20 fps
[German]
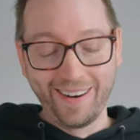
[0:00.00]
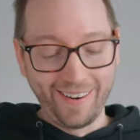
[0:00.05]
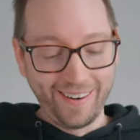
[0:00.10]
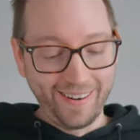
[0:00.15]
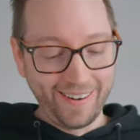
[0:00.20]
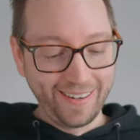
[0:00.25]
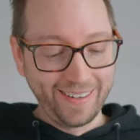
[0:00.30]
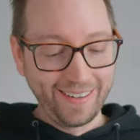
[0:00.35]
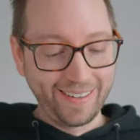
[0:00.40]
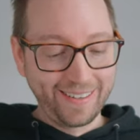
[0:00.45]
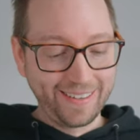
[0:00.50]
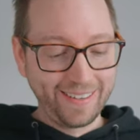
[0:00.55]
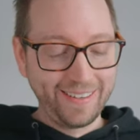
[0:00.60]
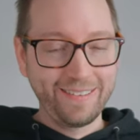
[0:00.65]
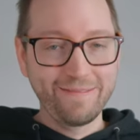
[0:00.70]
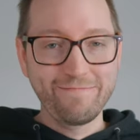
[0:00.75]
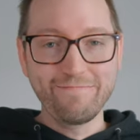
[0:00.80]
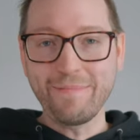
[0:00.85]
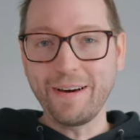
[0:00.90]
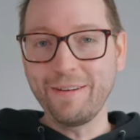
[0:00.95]
und
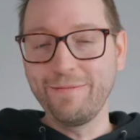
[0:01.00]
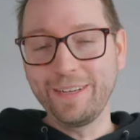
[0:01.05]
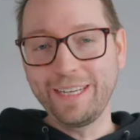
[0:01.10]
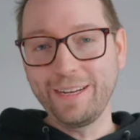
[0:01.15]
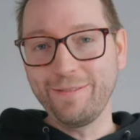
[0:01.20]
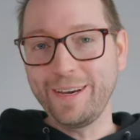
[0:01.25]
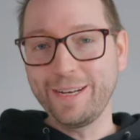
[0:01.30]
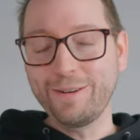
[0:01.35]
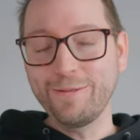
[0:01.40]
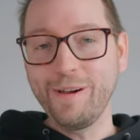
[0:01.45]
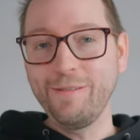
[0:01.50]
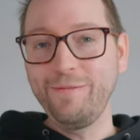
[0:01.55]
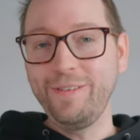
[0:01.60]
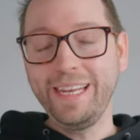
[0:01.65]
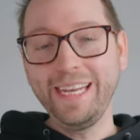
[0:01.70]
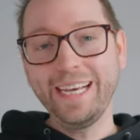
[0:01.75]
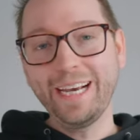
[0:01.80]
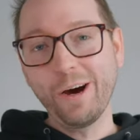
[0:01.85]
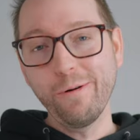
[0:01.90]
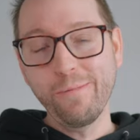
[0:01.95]
man wird eventuell
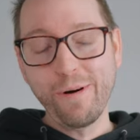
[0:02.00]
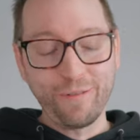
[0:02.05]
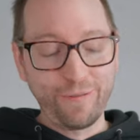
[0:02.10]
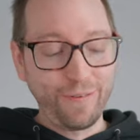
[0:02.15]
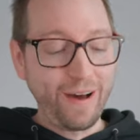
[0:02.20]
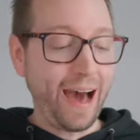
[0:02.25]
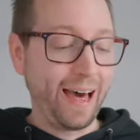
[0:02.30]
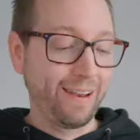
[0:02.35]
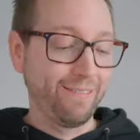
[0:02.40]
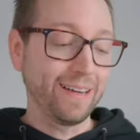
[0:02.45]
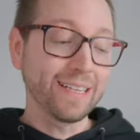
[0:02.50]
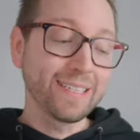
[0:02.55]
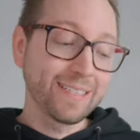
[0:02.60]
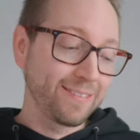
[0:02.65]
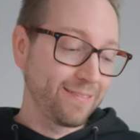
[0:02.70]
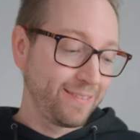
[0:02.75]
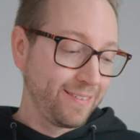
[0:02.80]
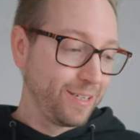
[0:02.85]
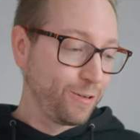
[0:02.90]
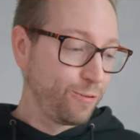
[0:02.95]
weniger überfahren,
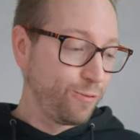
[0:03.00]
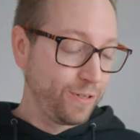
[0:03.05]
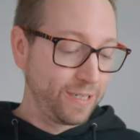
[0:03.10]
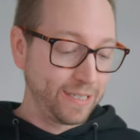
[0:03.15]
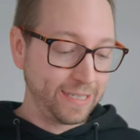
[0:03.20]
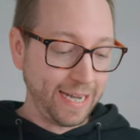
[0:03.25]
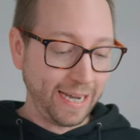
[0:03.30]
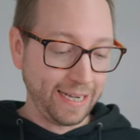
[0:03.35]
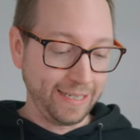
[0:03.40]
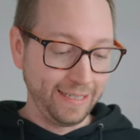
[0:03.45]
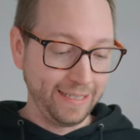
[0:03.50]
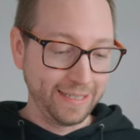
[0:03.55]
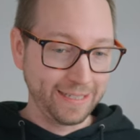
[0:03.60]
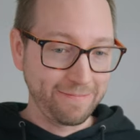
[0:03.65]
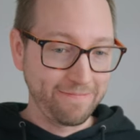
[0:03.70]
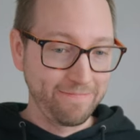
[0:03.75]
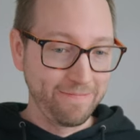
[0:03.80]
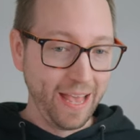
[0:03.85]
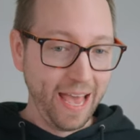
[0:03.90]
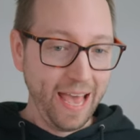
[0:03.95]
was eine gute Sache ist.